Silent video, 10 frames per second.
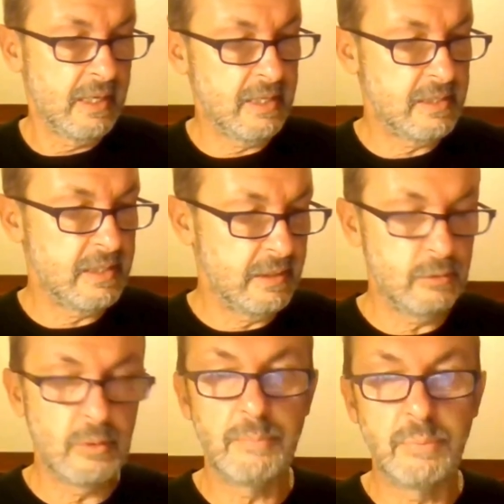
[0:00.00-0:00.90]
che si
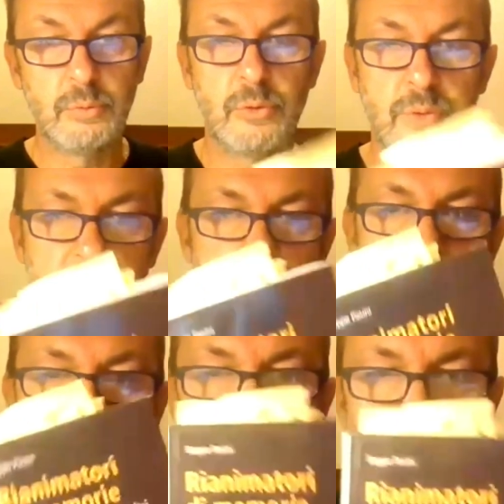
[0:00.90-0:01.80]
intitola appunto
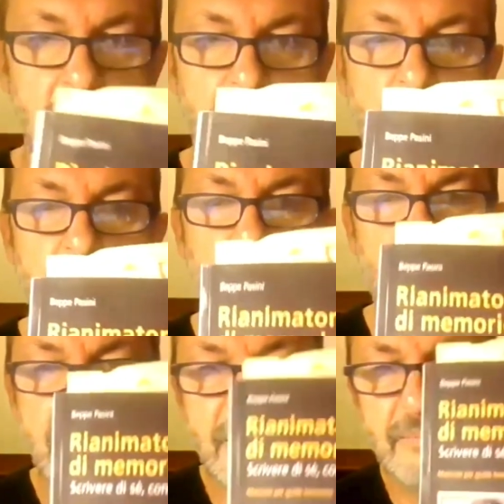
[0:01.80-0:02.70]
Rianimatori di
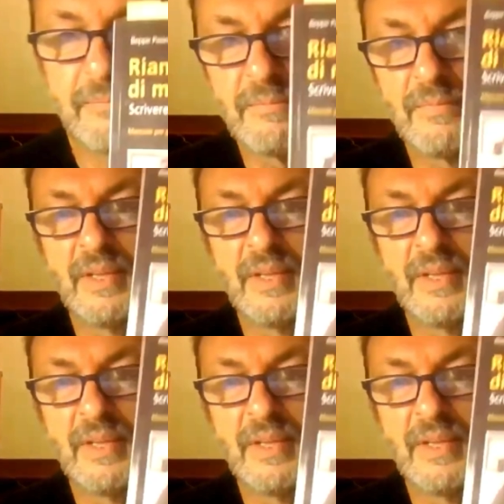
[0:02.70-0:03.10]
memorie,